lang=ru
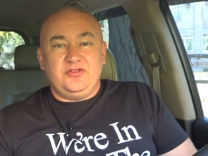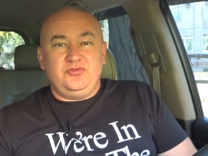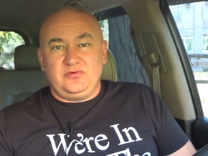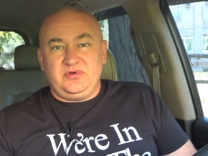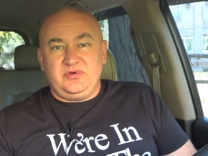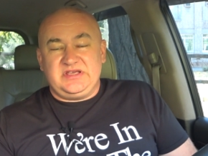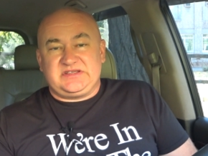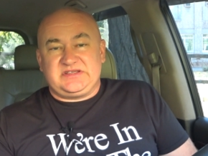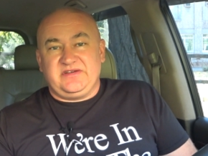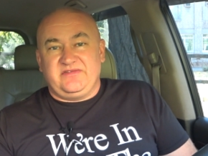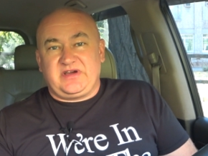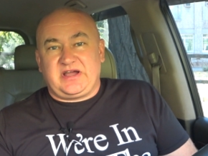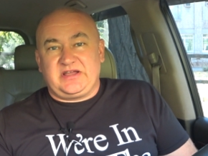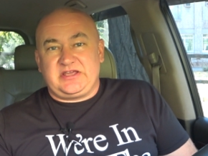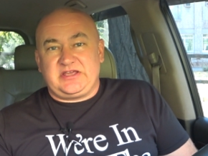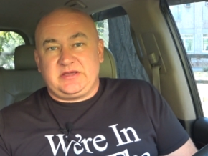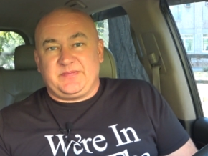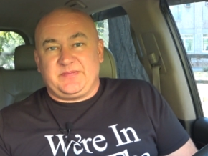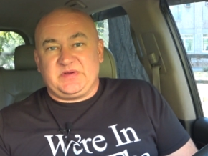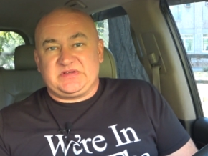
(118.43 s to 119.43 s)
Но если вы
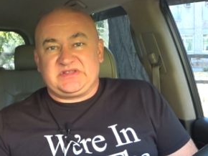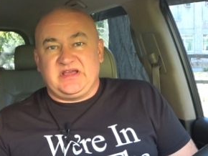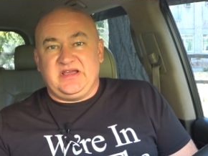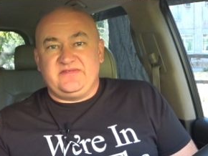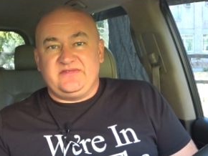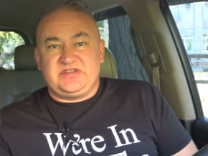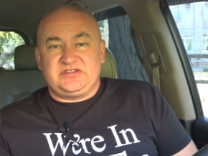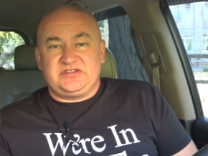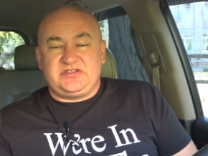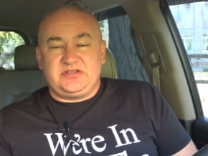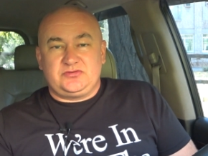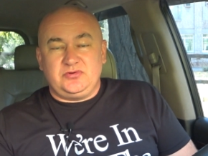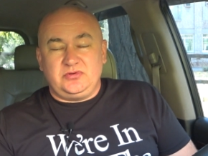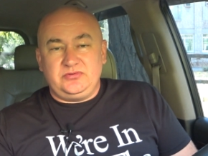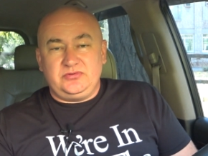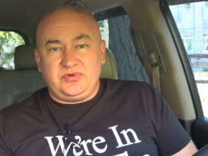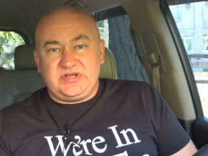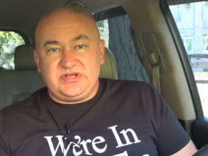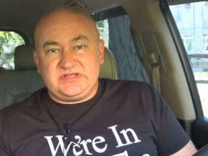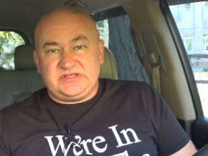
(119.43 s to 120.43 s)
хотите поставить
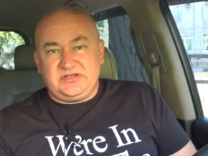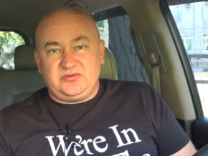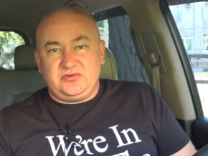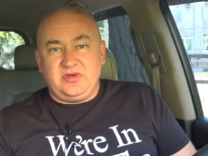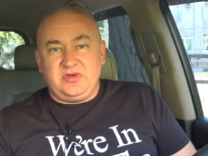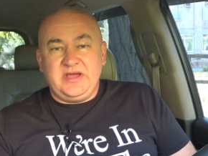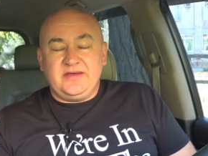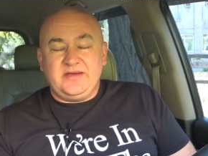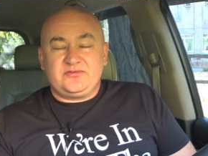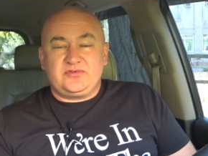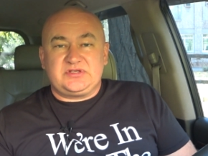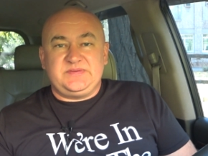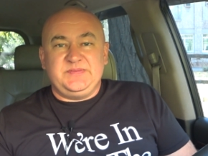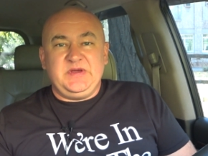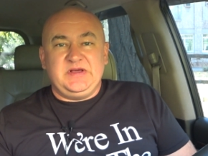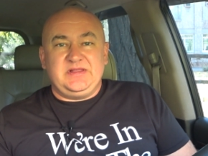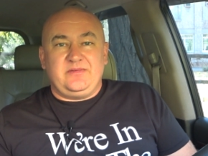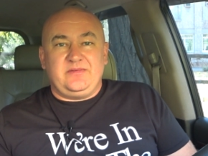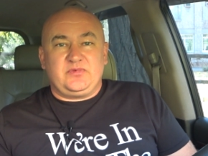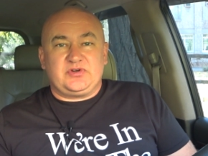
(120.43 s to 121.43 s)
всесезонную резину, то
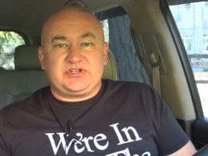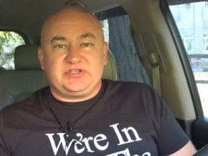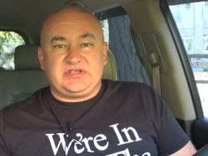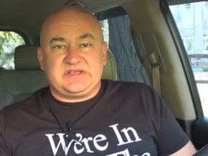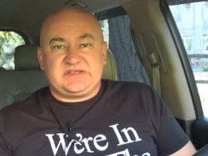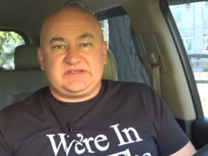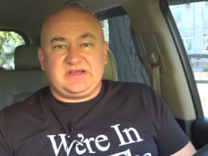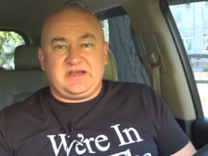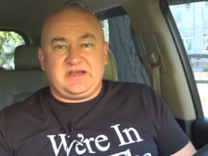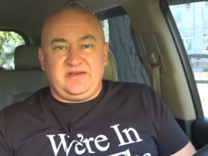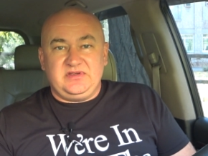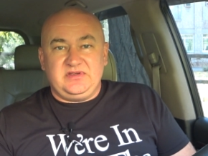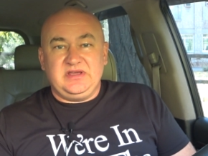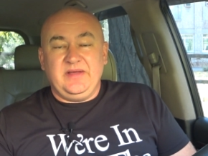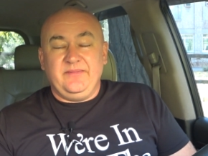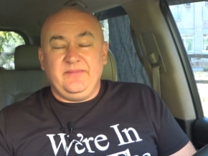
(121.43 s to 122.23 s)
смело можете ставить.